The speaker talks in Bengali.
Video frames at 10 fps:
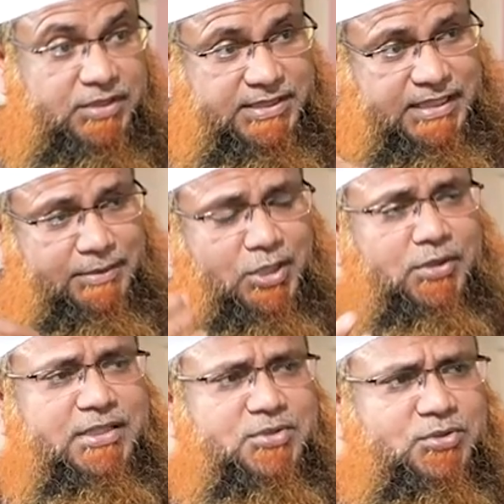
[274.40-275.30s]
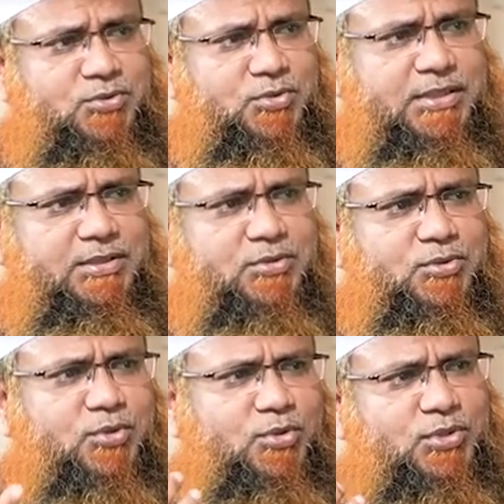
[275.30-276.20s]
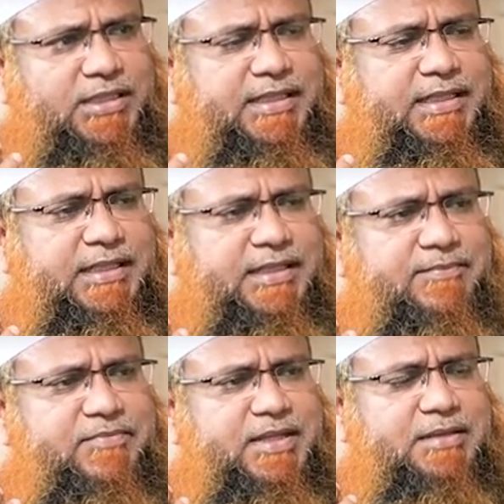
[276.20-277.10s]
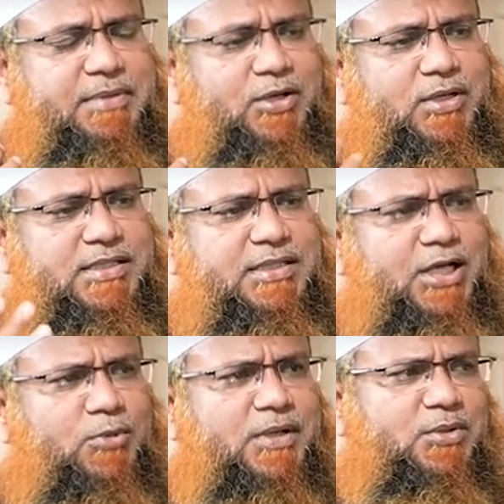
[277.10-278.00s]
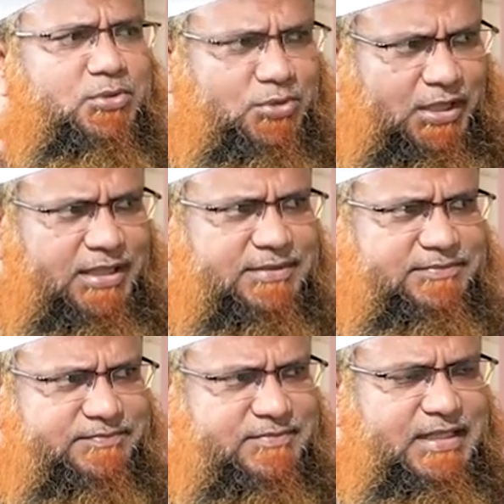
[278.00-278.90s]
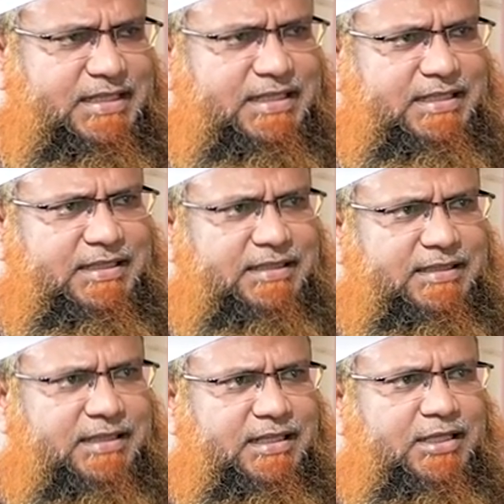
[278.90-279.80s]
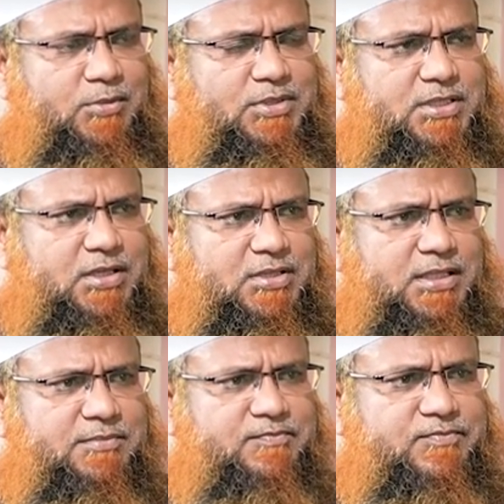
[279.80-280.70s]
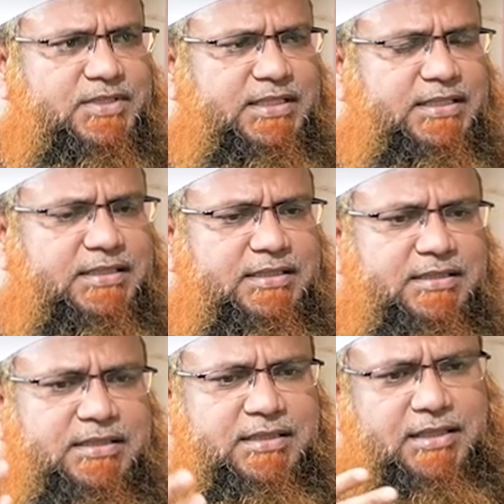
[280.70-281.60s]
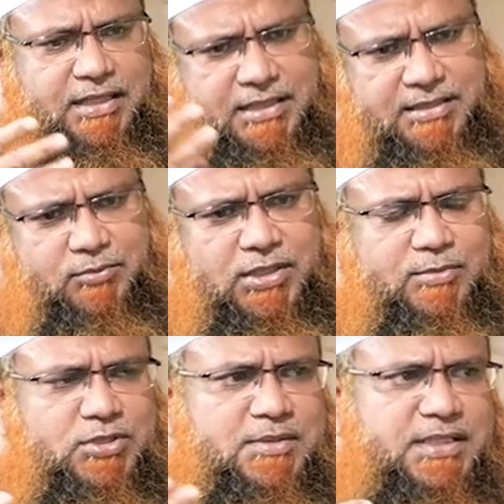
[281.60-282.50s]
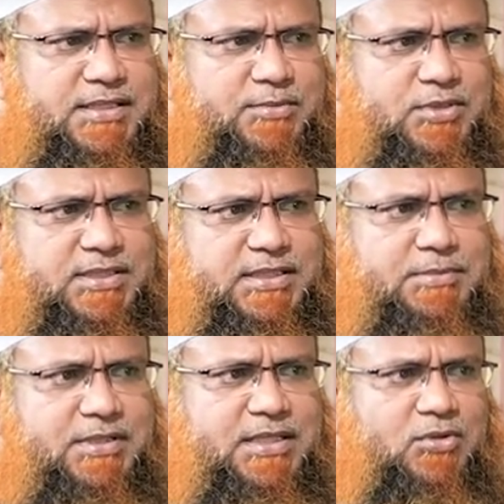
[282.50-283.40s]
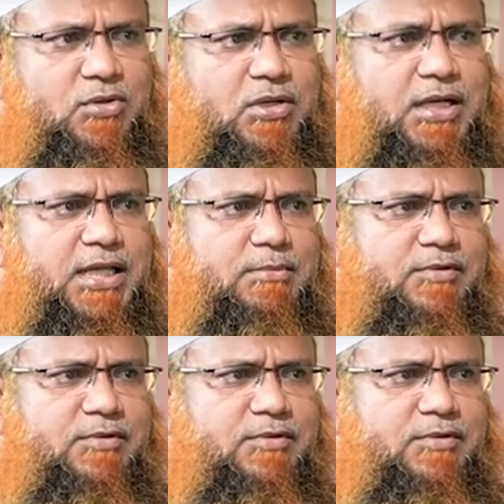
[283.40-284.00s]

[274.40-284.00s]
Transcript: নিজেরা ভালো কাজ করত কিন্তু অন্যদেরকে ভালো কাজের আহ্বান করতো না হ্যাঁ আল্লাহ নবী সাল্লাহ সাল্লাম তিনি আর একটি বহারে মুসলিম হাদিসে বলছেন যে মাসারুল কাইম